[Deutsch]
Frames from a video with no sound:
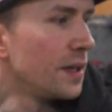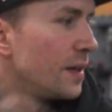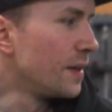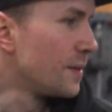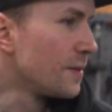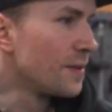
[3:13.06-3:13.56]

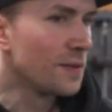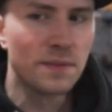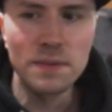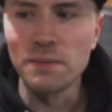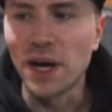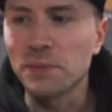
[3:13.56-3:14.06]
Packband.
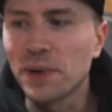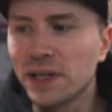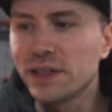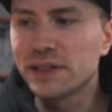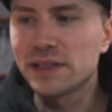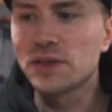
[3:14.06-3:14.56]

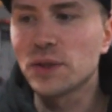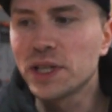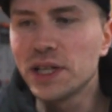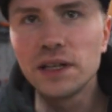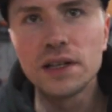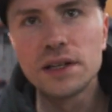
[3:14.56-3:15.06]
Packband, ist das noch
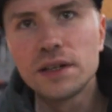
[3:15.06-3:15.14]
hier?